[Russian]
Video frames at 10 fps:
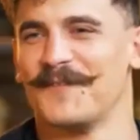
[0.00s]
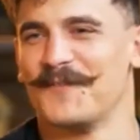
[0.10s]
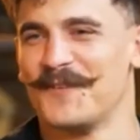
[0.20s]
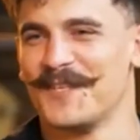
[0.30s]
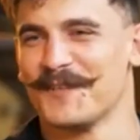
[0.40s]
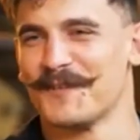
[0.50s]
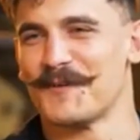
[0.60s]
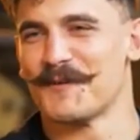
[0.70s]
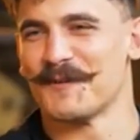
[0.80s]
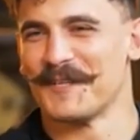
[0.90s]
Видел
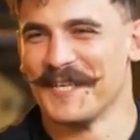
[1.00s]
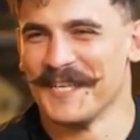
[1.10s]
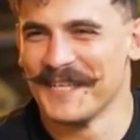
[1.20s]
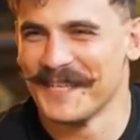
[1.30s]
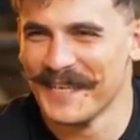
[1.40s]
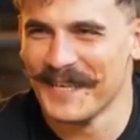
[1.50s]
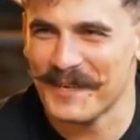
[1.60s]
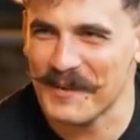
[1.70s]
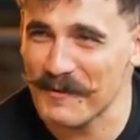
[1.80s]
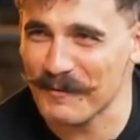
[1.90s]
селы
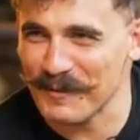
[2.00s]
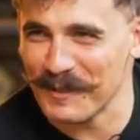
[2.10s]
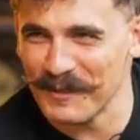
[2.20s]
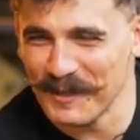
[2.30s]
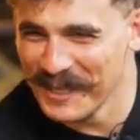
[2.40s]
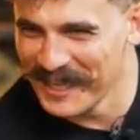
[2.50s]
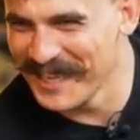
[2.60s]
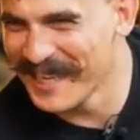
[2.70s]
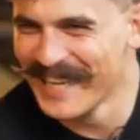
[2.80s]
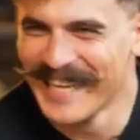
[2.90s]
и русских.
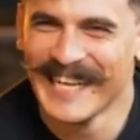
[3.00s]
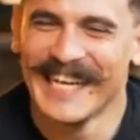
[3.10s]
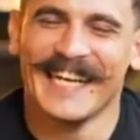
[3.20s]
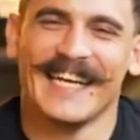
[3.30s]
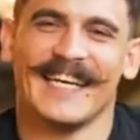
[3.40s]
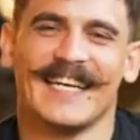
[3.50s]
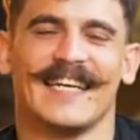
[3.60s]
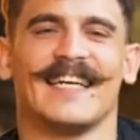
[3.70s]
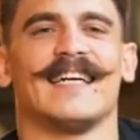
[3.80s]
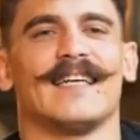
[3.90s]

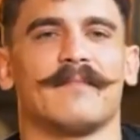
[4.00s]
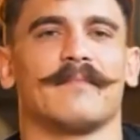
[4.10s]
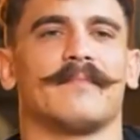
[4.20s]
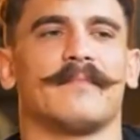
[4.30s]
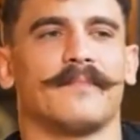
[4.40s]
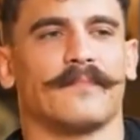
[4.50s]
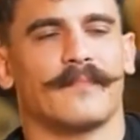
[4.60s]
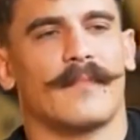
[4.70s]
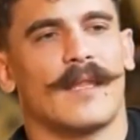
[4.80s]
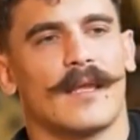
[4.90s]
А,
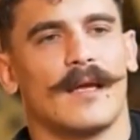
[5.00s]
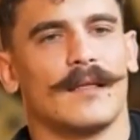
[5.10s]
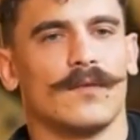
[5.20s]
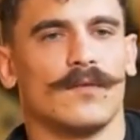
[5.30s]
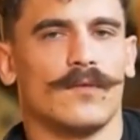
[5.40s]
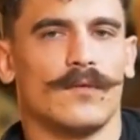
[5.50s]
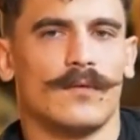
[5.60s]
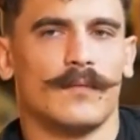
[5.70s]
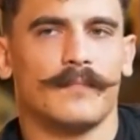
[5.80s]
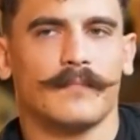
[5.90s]

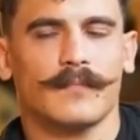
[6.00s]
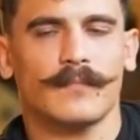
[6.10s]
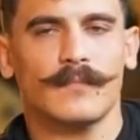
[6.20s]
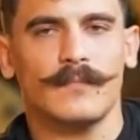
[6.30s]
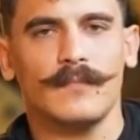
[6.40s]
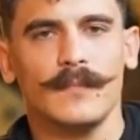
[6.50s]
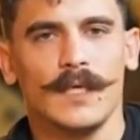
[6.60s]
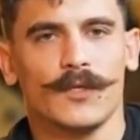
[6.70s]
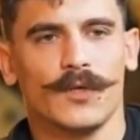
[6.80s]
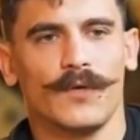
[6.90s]
ну,
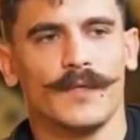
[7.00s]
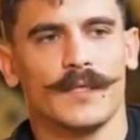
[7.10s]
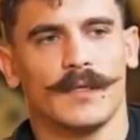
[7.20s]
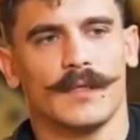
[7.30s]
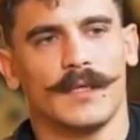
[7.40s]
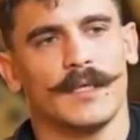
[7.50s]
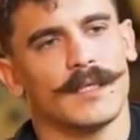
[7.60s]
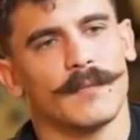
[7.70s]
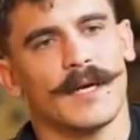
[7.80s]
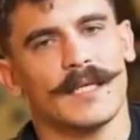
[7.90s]
что я видел? Это
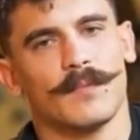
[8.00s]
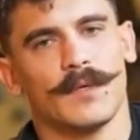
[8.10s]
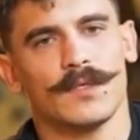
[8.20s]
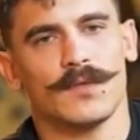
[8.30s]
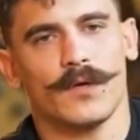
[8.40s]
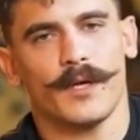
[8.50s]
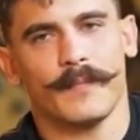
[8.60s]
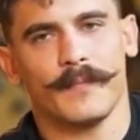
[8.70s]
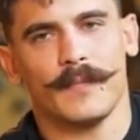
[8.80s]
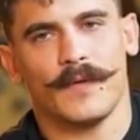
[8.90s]
если брать по
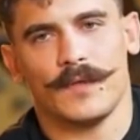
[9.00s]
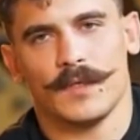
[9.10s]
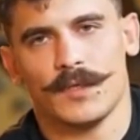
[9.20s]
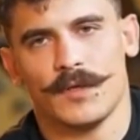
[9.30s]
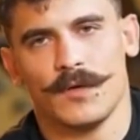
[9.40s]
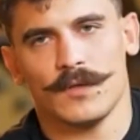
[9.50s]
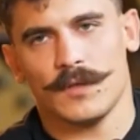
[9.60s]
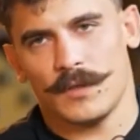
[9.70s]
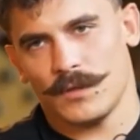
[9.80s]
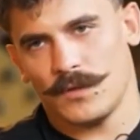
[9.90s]
историям, я видел
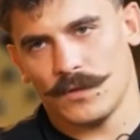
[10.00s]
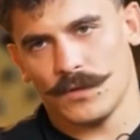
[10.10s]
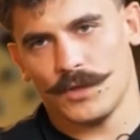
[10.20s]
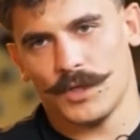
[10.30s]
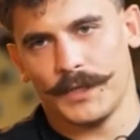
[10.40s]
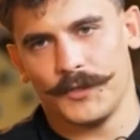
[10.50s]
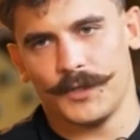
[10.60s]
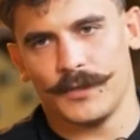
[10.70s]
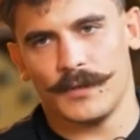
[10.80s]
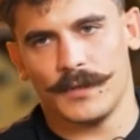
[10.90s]
слезы, слезы
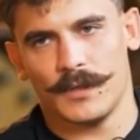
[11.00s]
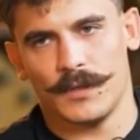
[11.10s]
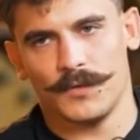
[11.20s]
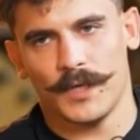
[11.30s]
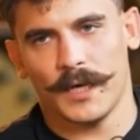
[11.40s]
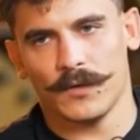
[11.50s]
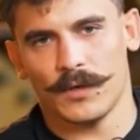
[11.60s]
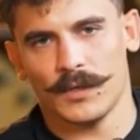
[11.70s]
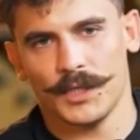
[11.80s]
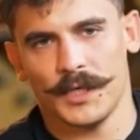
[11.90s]
женщин, людей,
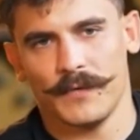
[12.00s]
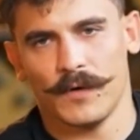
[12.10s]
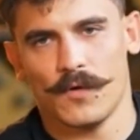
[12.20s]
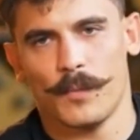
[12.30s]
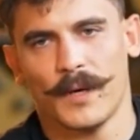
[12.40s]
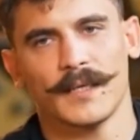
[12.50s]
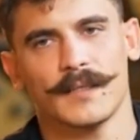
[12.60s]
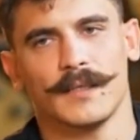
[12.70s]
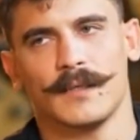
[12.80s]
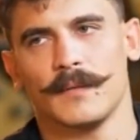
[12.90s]
которые жили в
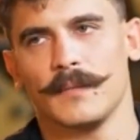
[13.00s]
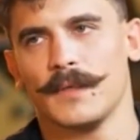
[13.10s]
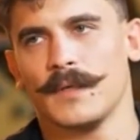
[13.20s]
оккупации там.